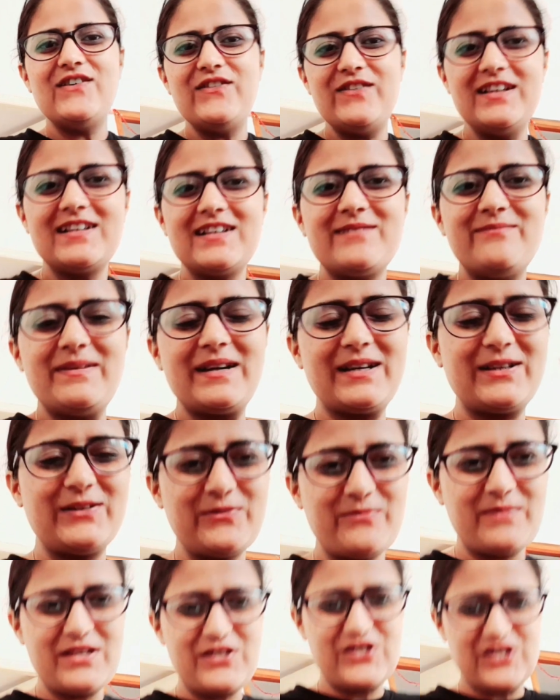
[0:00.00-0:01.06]
वेलकम बैक टू
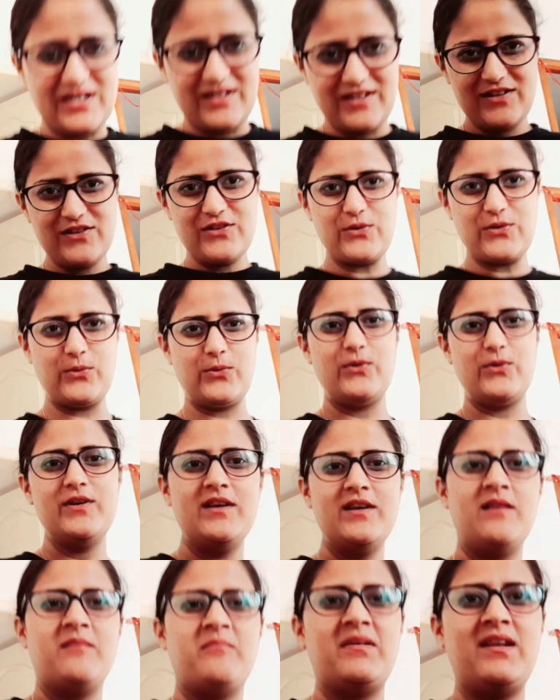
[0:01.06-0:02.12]
माय चैनल तो
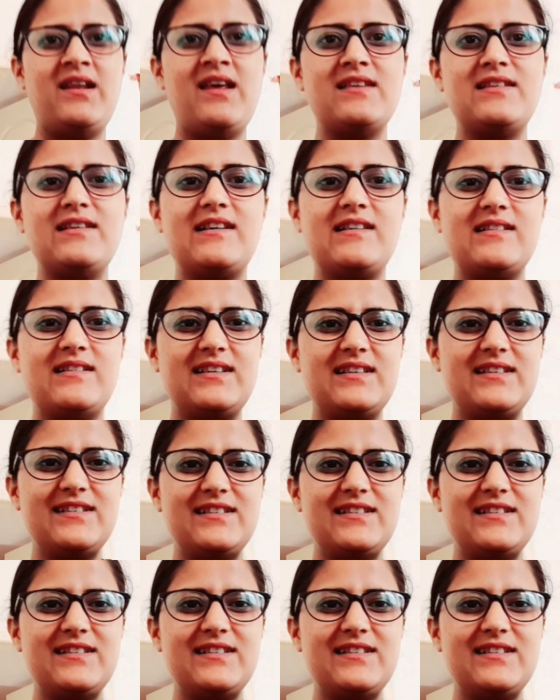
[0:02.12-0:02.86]
मैंने ऐसे करके ना